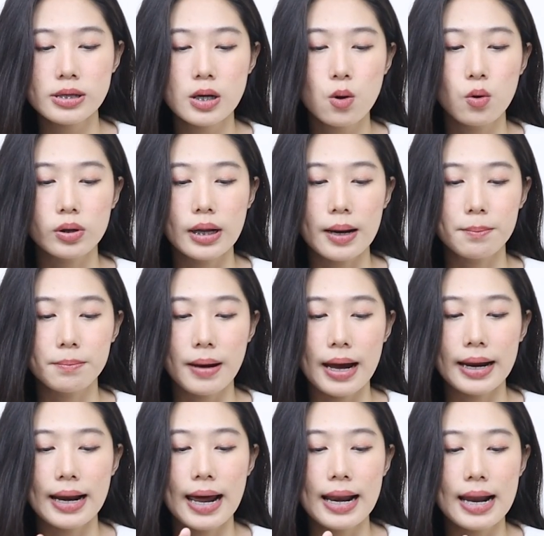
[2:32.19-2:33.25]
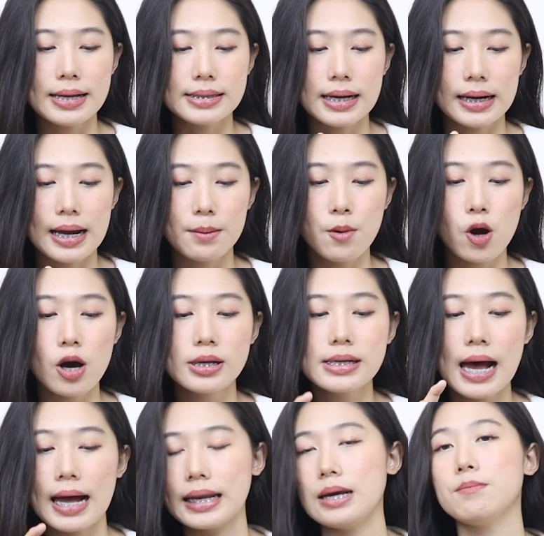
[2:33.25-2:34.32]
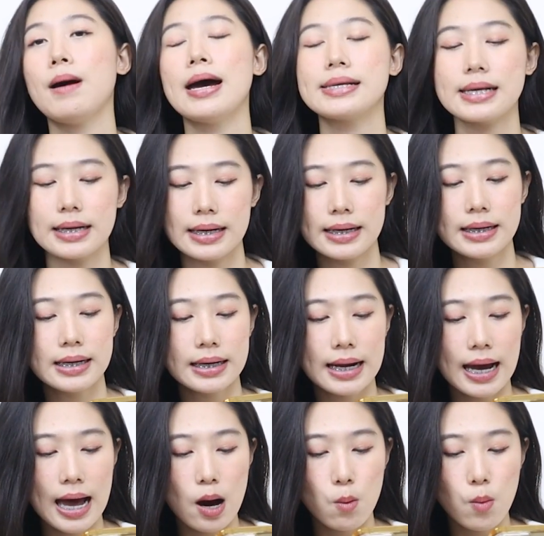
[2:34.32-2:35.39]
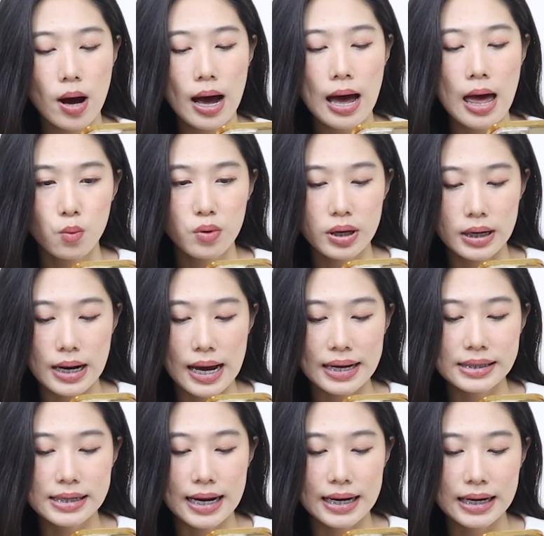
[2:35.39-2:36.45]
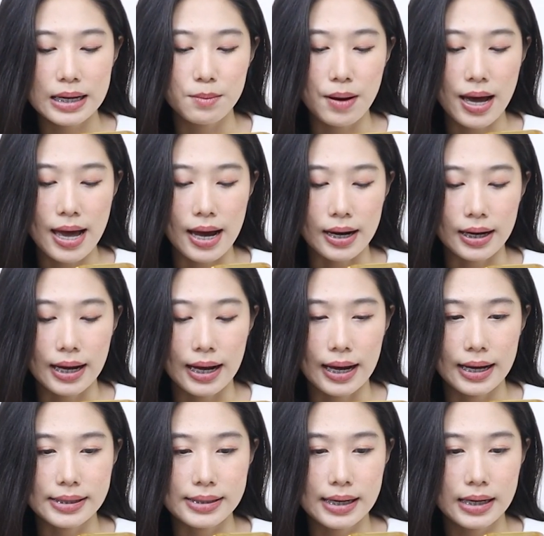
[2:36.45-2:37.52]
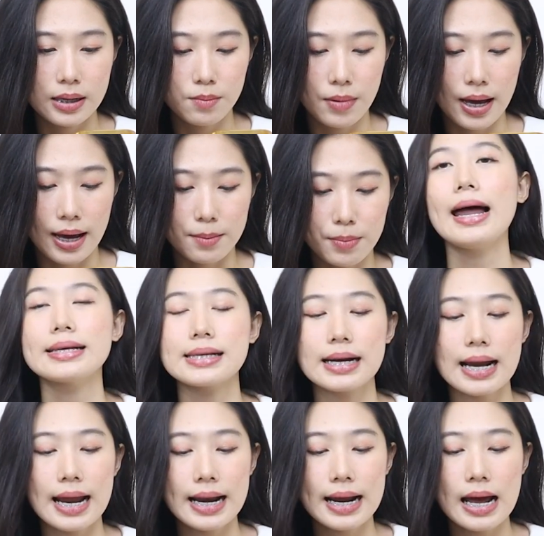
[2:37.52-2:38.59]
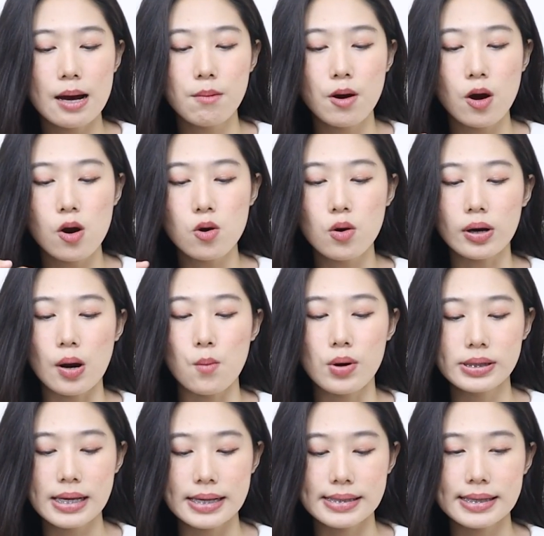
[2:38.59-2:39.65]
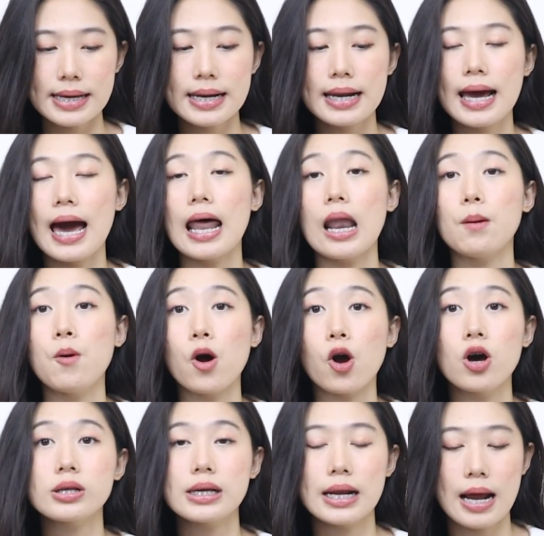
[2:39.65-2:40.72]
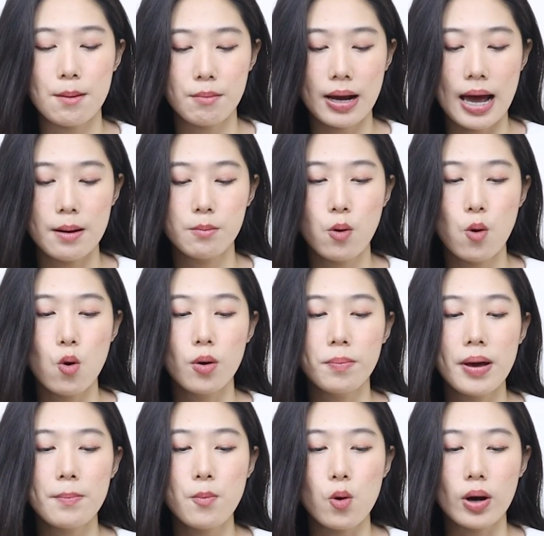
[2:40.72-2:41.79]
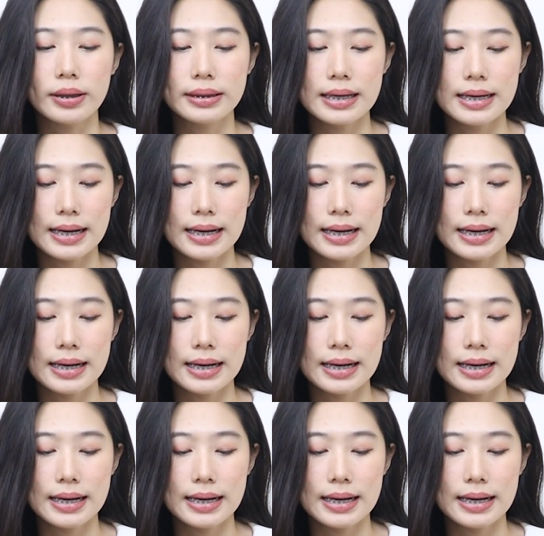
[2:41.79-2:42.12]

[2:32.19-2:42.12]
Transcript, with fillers: ก็จะกดถัดไปนะหลังจากนั้นพลอยก็จะอธิบายสักนิดนึงนะคะว่าหวีไดใช้ดีมากอ่าใช้ดีมากหลังจากนั้นนะคะพลอยก็กดคำว่าเสร็จสิ้นนะคะแล้วพลอยก็จะทำการโพสไปปกติ